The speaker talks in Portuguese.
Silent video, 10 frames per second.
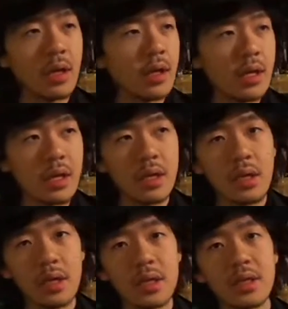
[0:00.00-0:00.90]
e
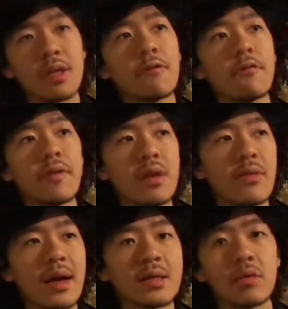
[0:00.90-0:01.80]
seu filho
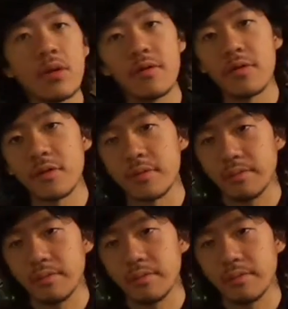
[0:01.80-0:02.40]
mais novo.